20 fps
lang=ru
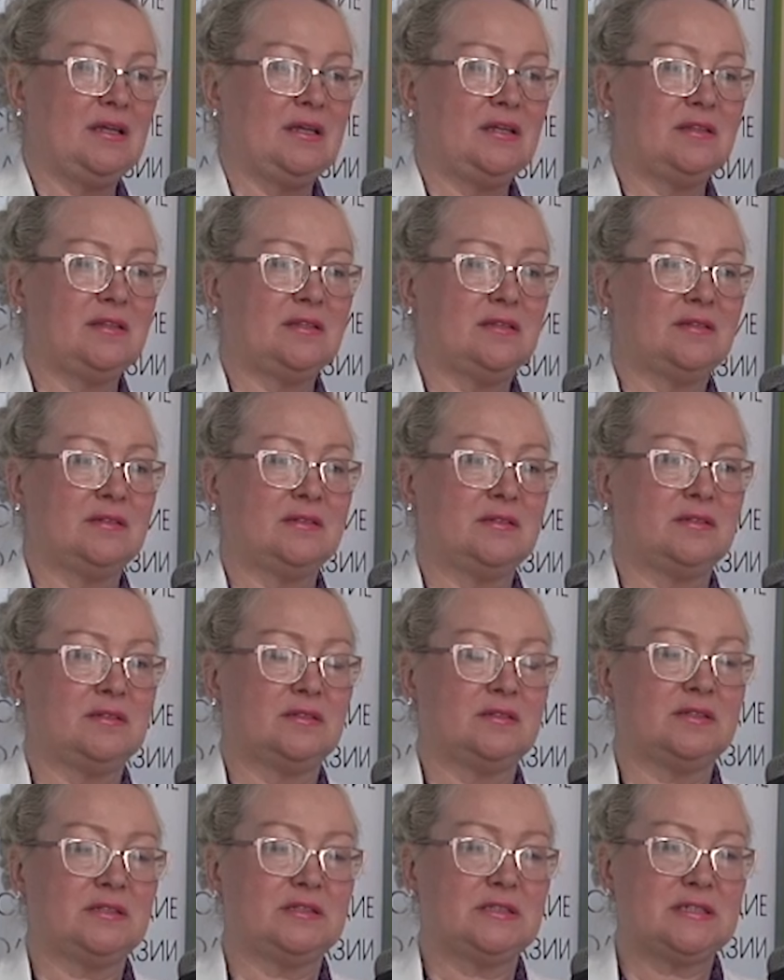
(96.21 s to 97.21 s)

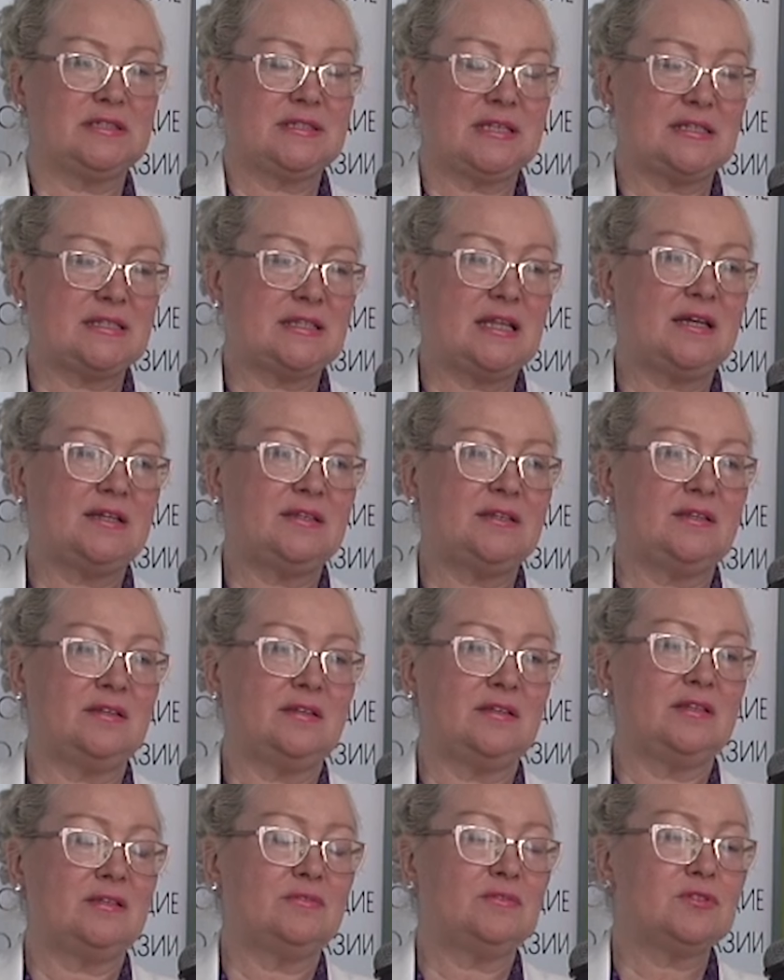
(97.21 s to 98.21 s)
это э,
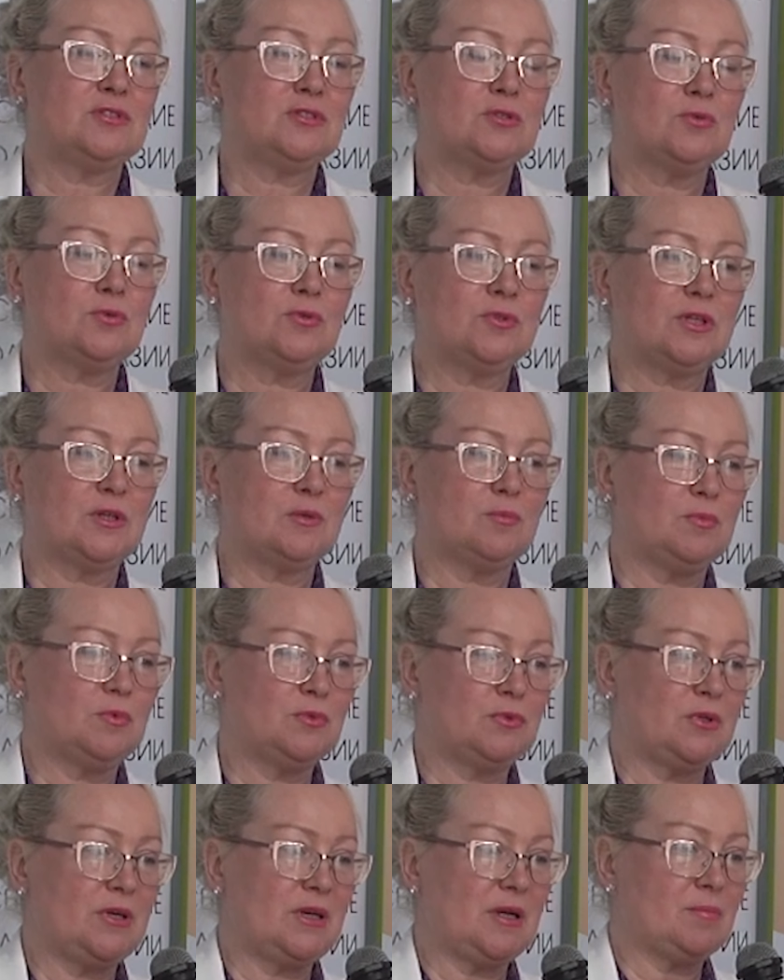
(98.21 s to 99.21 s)
создание инновационных
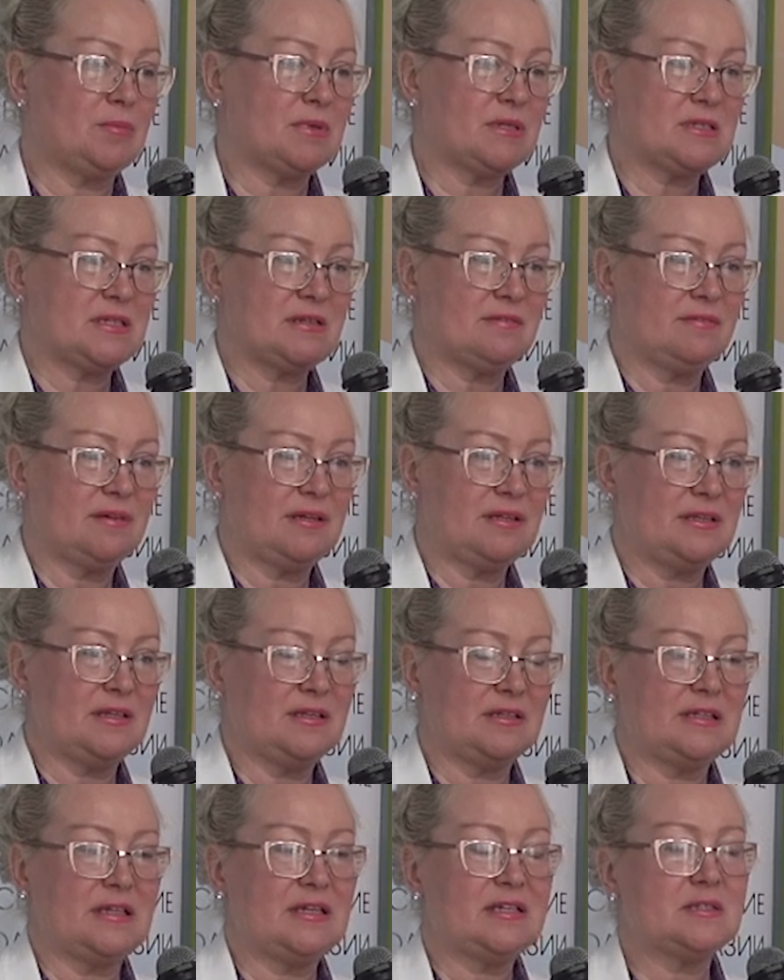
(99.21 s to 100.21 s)
модулей
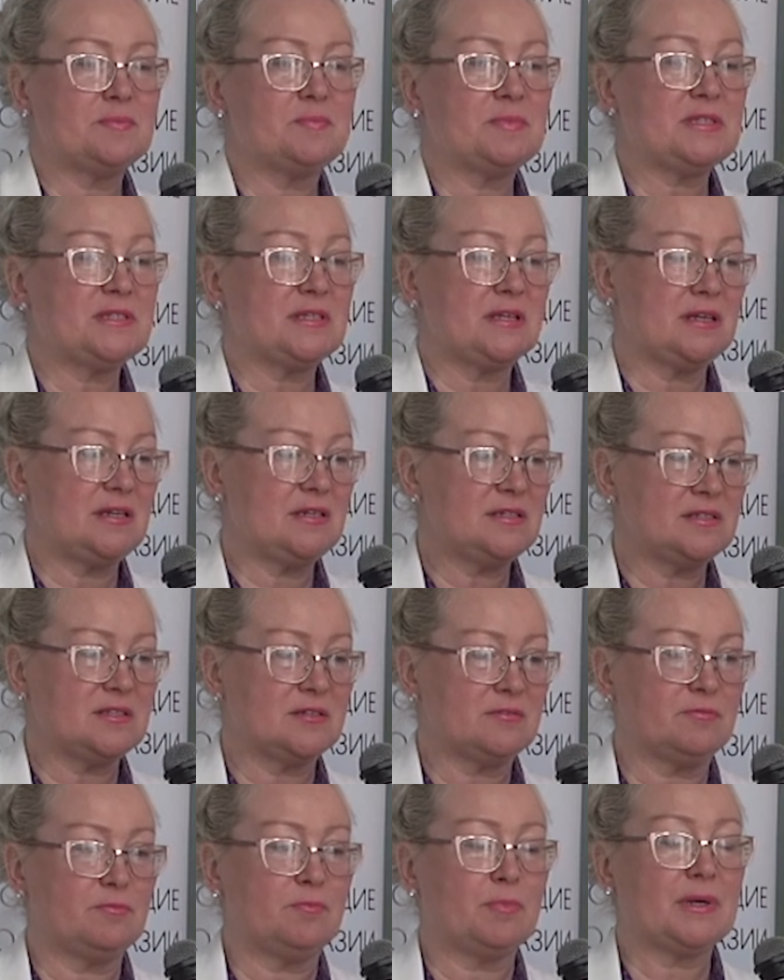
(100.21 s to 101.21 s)
образования для специалистов,